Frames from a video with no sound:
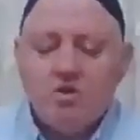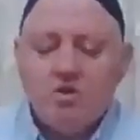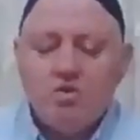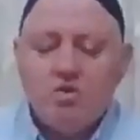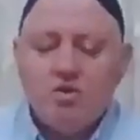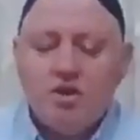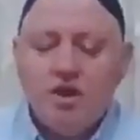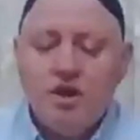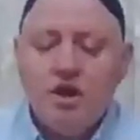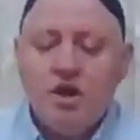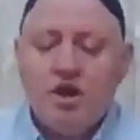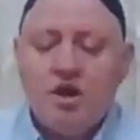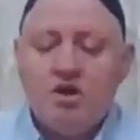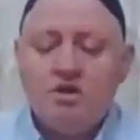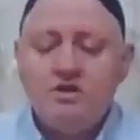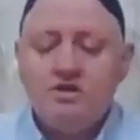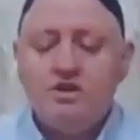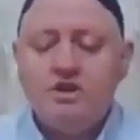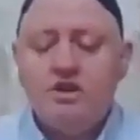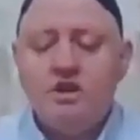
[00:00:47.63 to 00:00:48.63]
küreyi
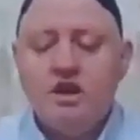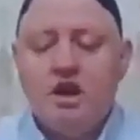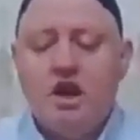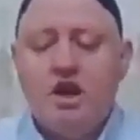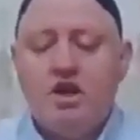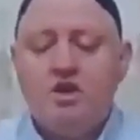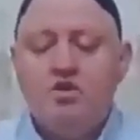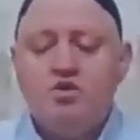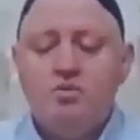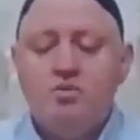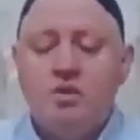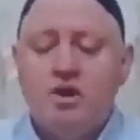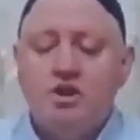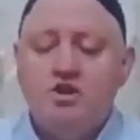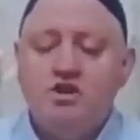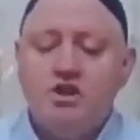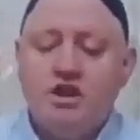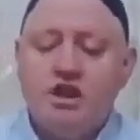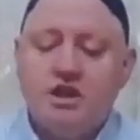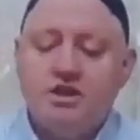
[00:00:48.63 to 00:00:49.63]
arzı her
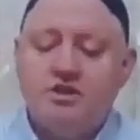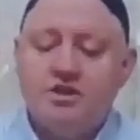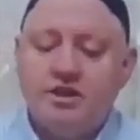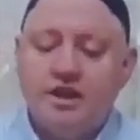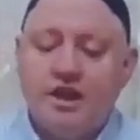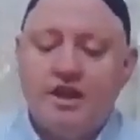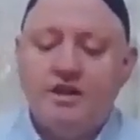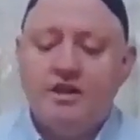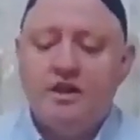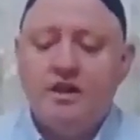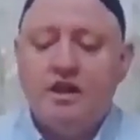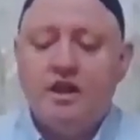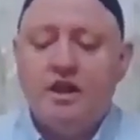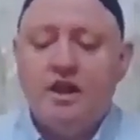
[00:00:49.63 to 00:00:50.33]
cümerce getiren